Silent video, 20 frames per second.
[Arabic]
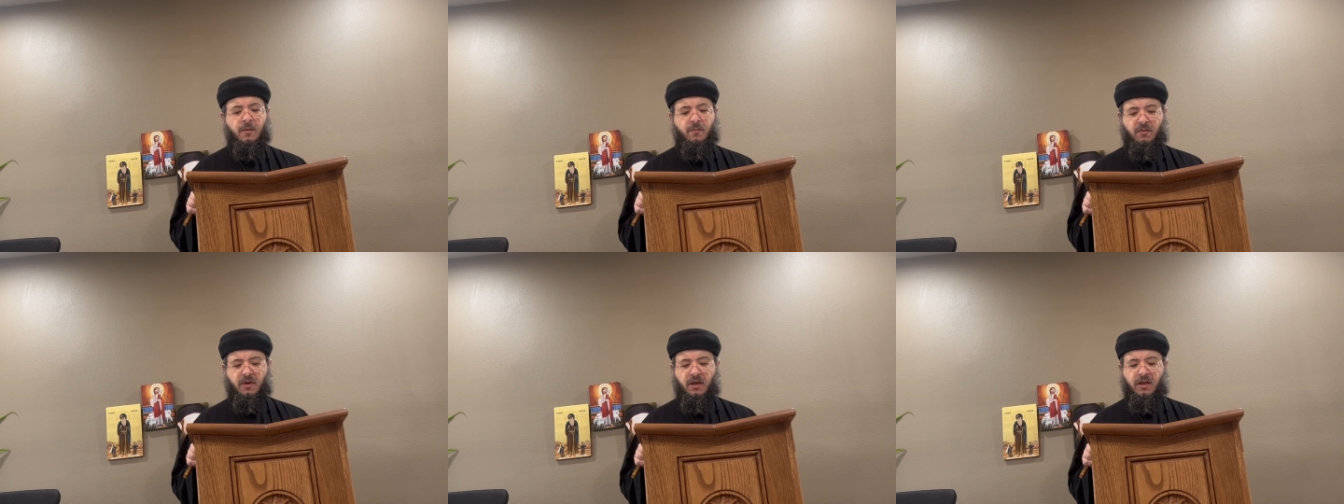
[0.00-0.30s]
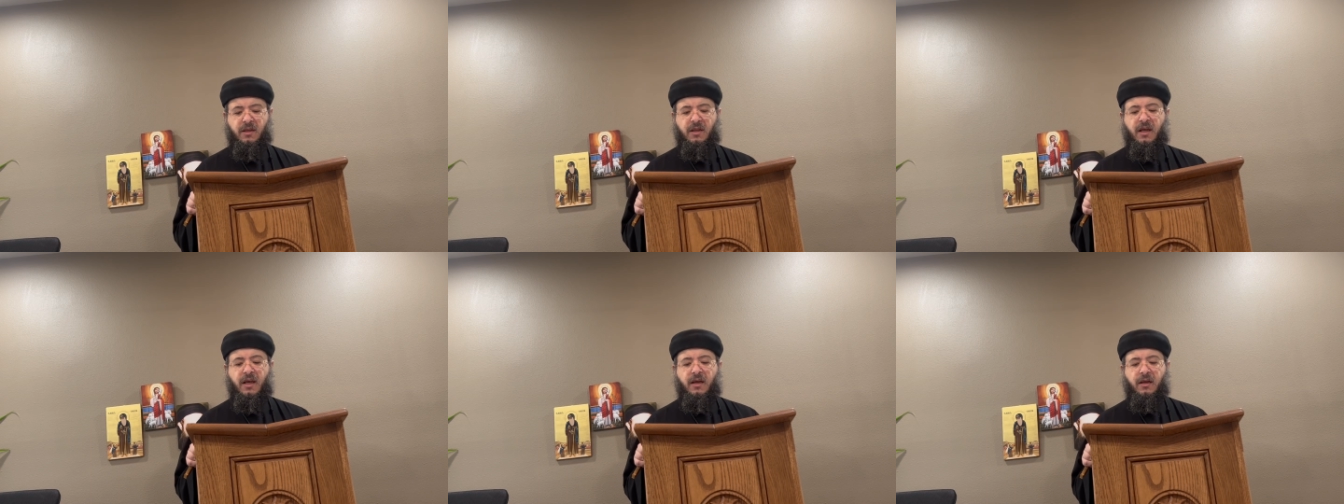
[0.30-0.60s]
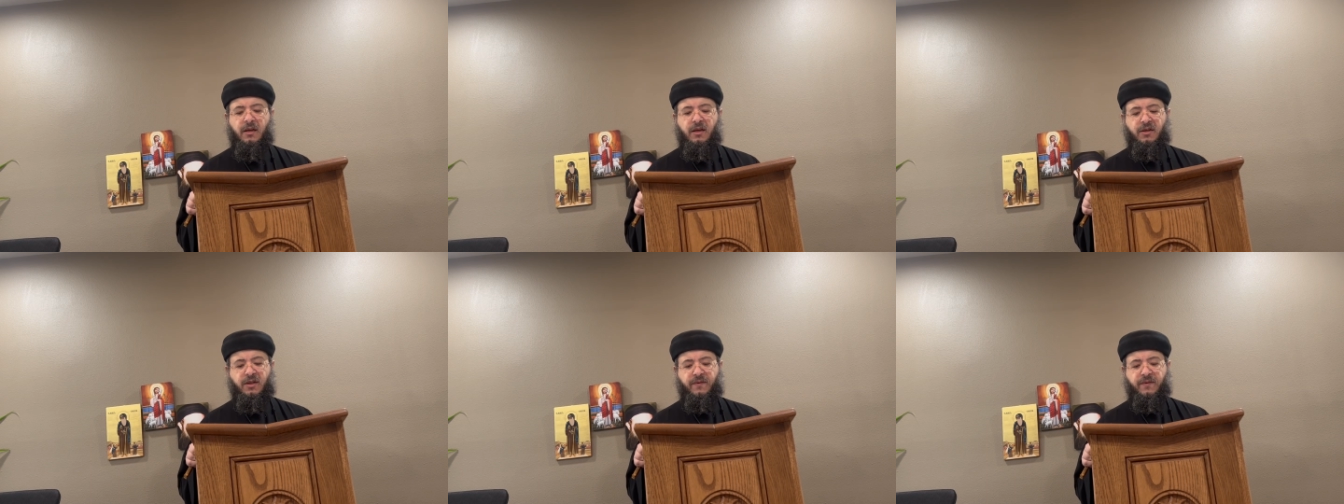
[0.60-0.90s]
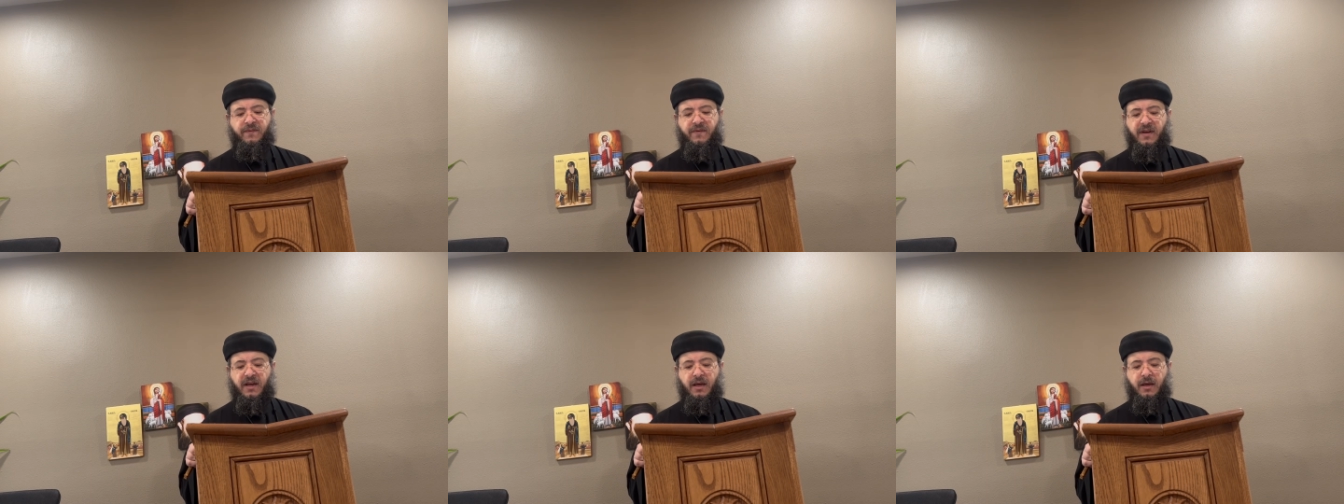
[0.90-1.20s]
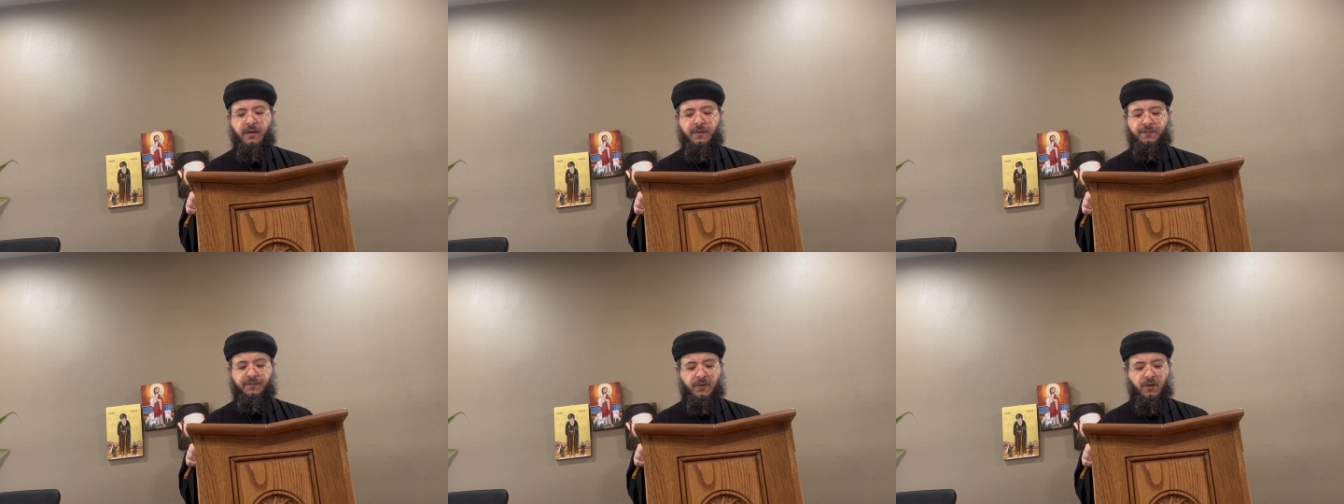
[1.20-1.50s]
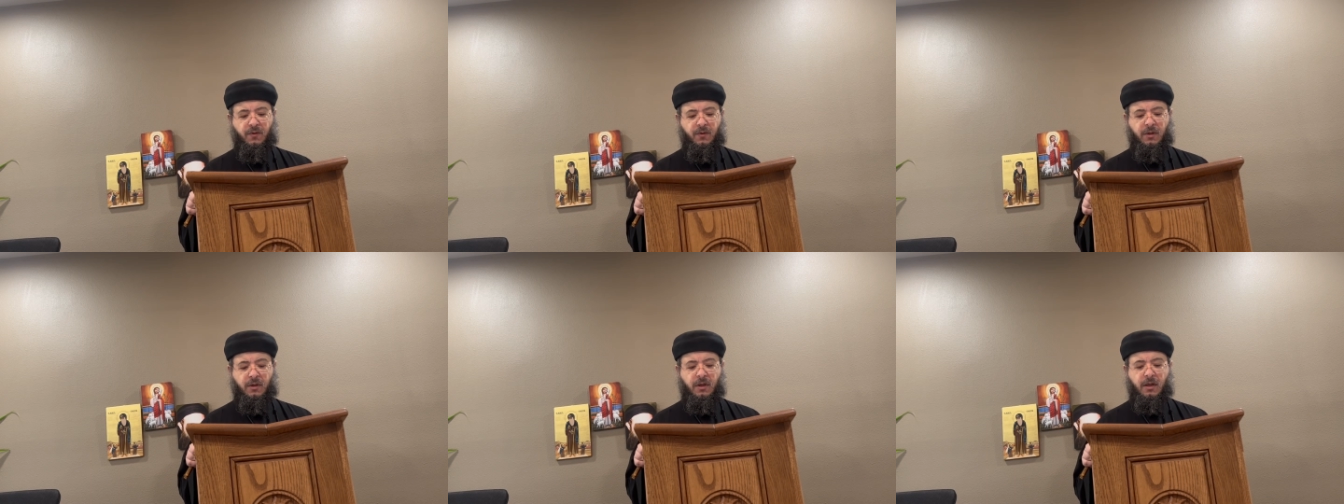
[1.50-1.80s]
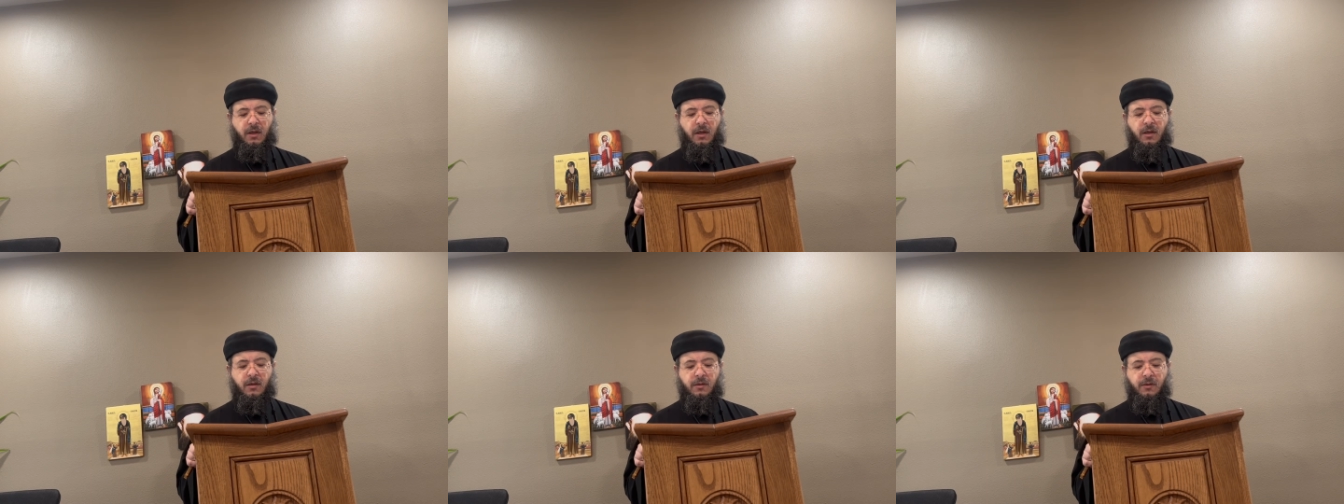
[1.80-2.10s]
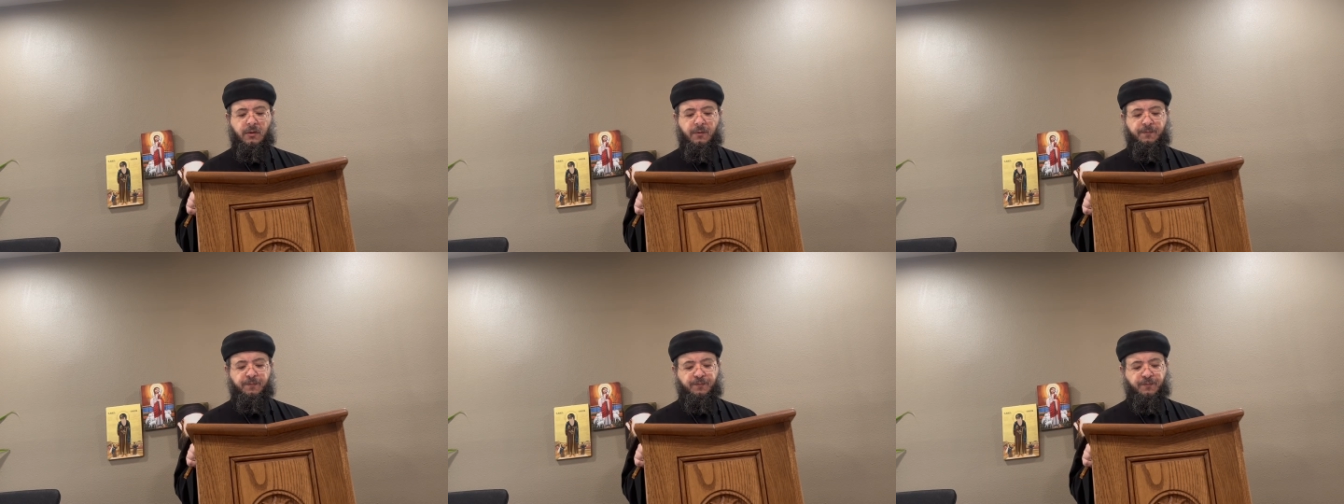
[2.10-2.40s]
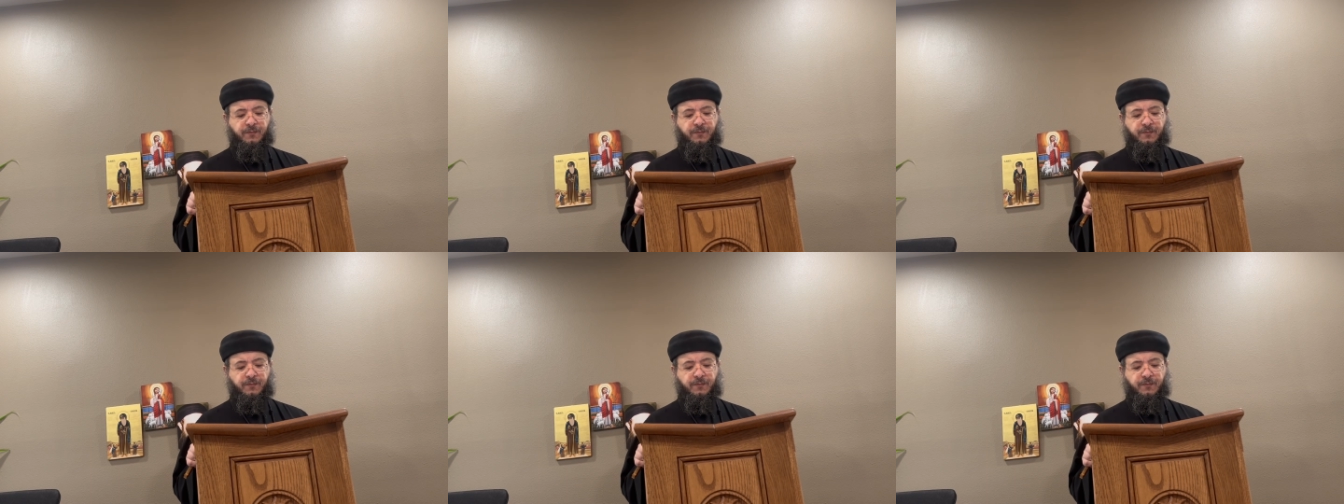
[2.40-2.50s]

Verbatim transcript: محتاج للشفاء والخلاص